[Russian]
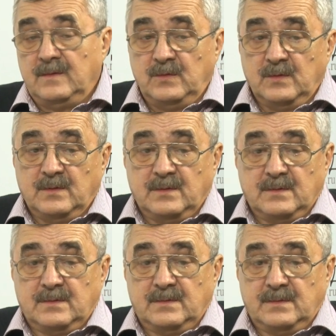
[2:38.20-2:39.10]

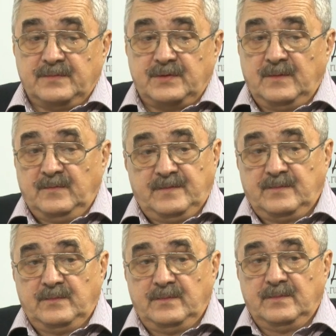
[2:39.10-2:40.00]
Но э, все время
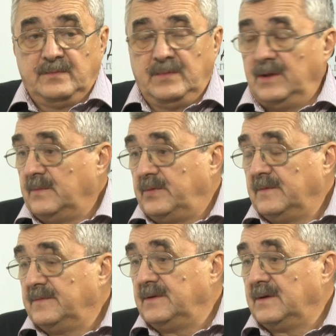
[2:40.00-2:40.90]
у меня,
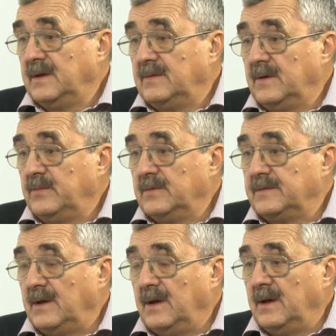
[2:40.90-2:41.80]
например, возникает
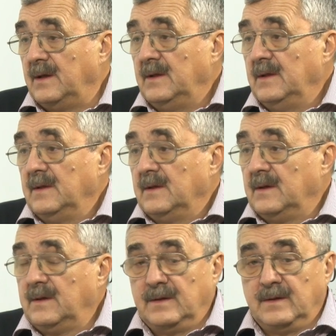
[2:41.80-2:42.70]
вопрос, а
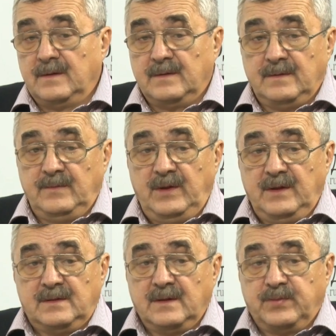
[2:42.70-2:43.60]
э,
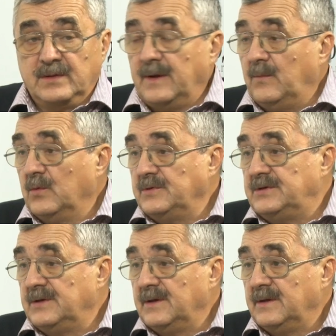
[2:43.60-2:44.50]
имеет ли
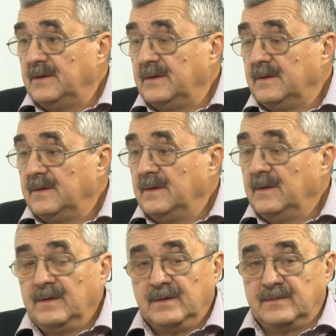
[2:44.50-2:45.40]
полномочия,
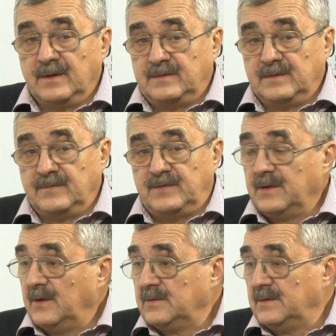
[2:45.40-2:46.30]
кстати,
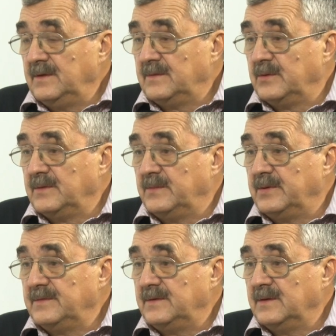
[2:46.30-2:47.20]
всенародно избранный
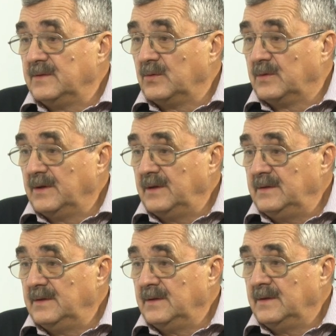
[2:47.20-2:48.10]
президент
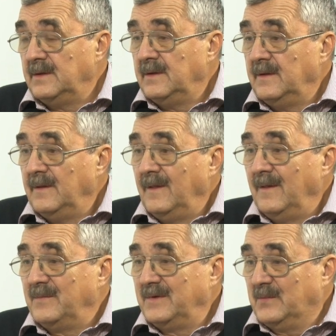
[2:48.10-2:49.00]
Украины,
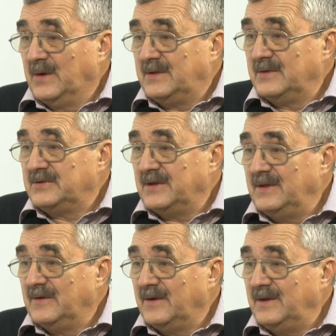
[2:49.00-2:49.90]
принимать
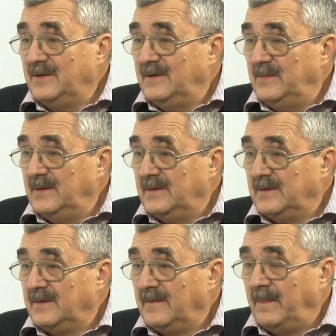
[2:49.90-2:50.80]
решение о войне имеет?
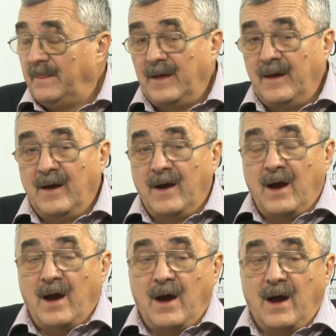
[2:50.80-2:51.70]

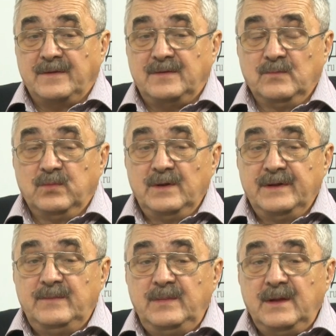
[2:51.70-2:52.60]
А тем
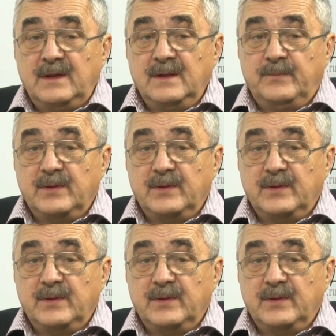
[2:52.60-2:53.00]
более имеет ли